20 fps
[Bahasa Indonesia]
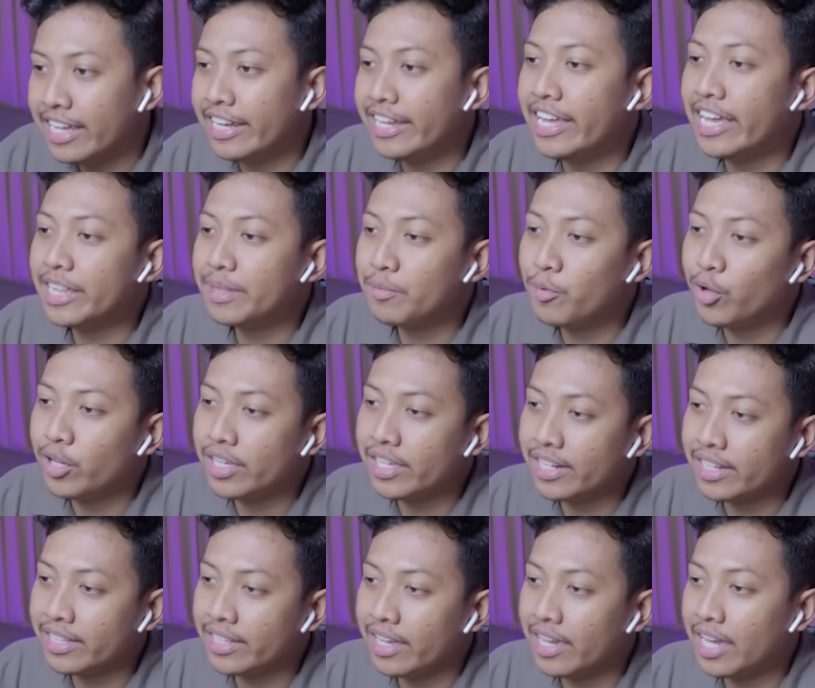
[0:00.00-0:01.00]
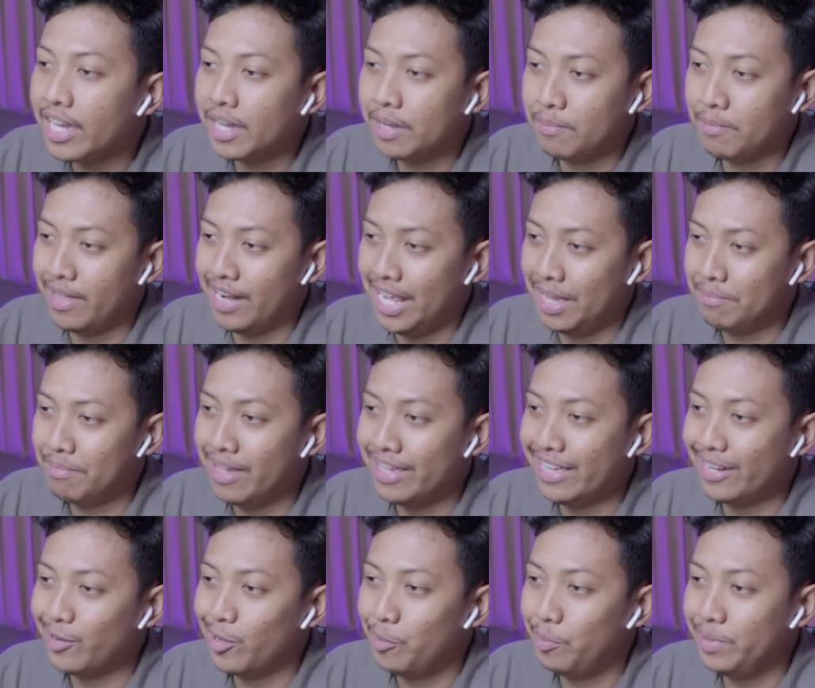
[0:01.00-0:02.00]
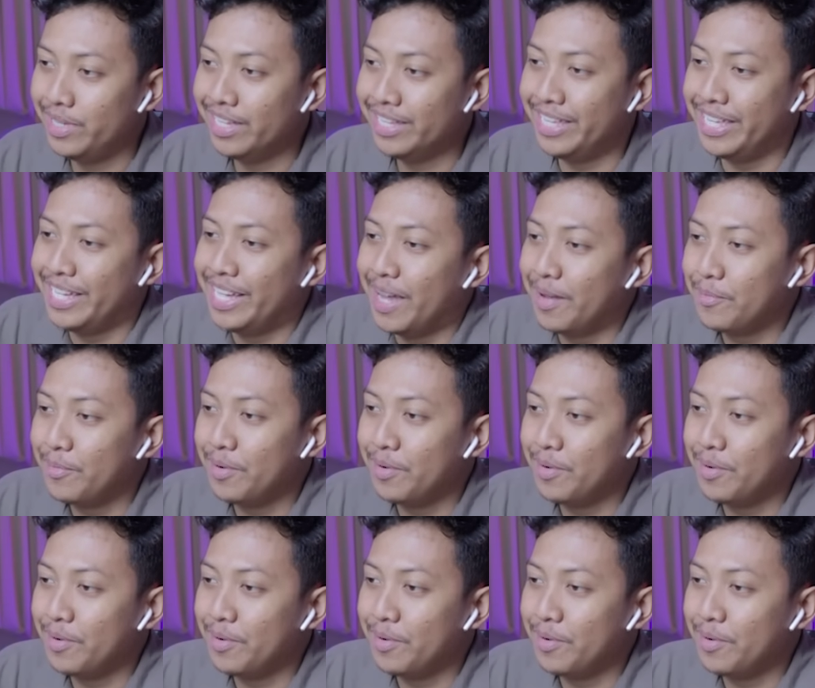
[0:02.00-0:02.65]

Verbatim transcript: Niat mau ngirit eh malah bayar kopinya 35